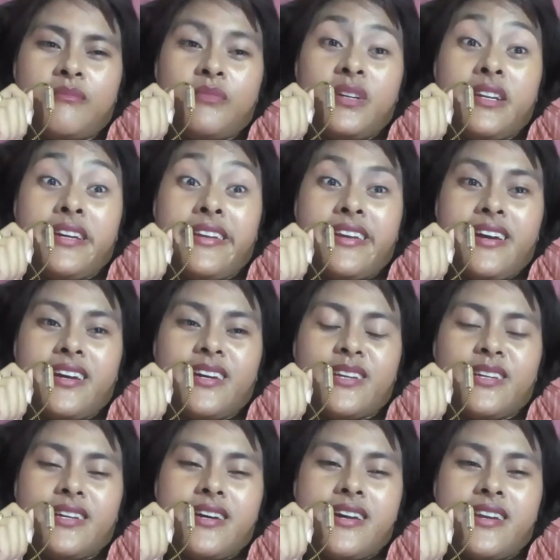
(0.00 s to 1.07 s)
pergerakan
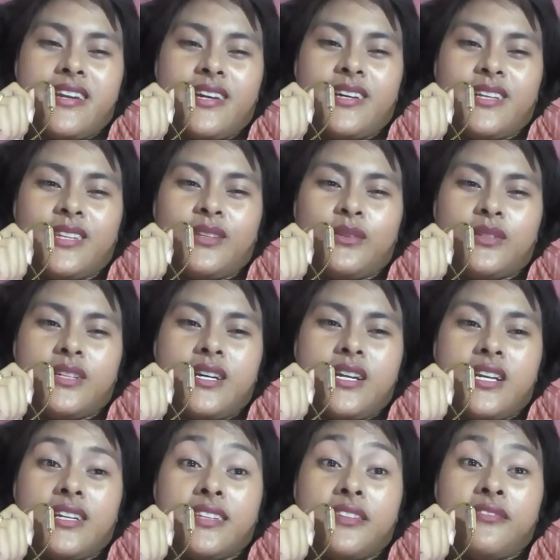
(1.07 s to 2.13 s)
yang ada atau
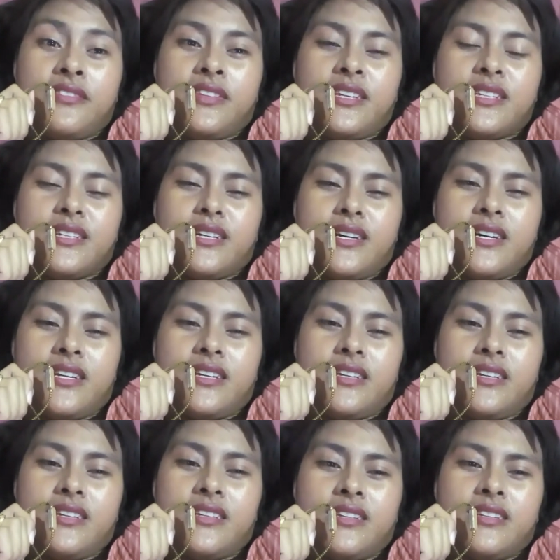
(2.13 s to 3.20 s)
segala aktivitas yang
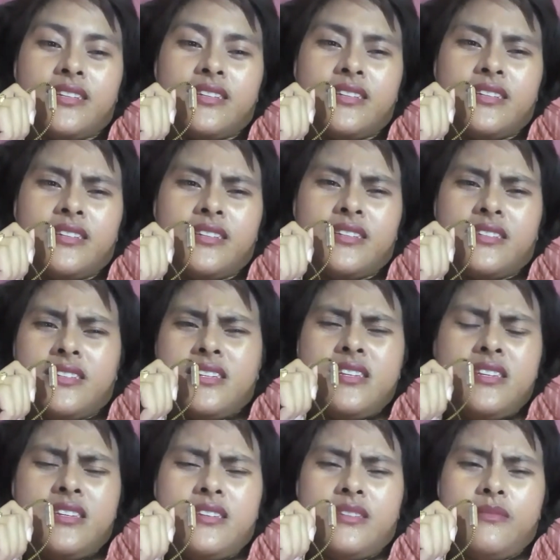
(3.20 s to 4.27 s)
ada jadi
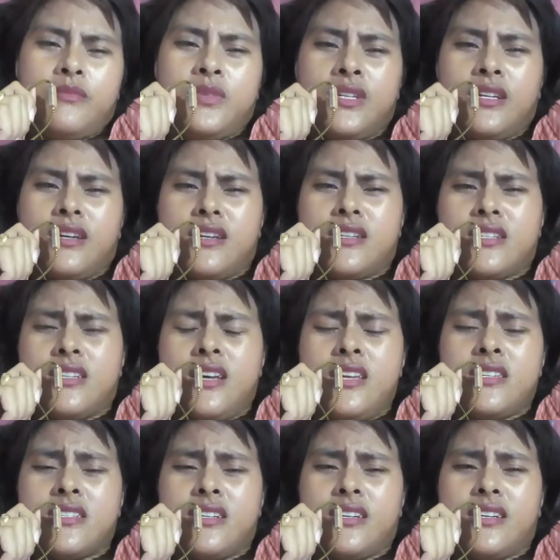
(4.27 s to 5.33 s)
biarkan
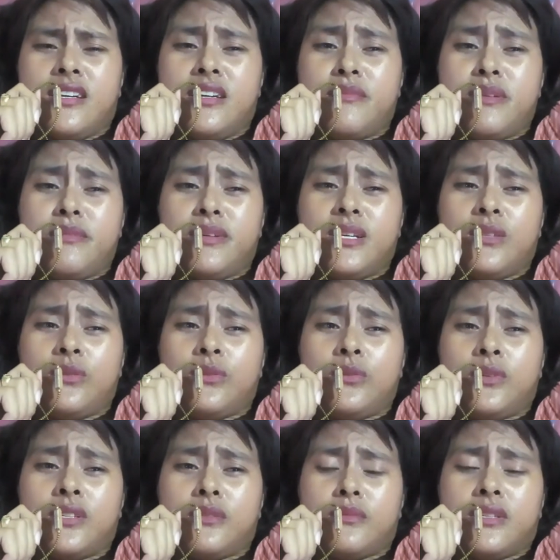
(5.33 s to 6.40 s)
saja karena memang itu
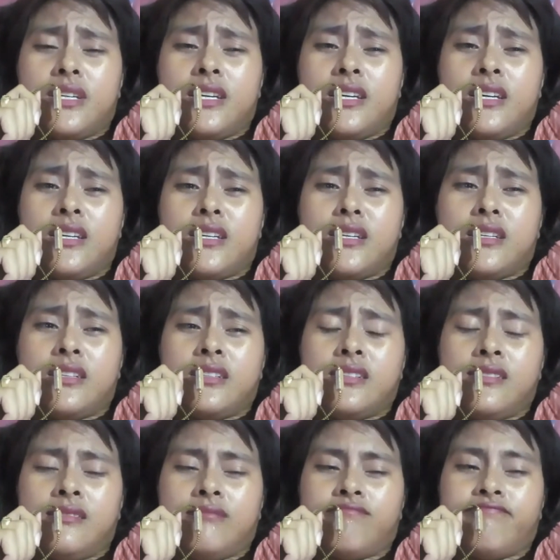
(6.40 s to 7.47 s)
tugas mereka dan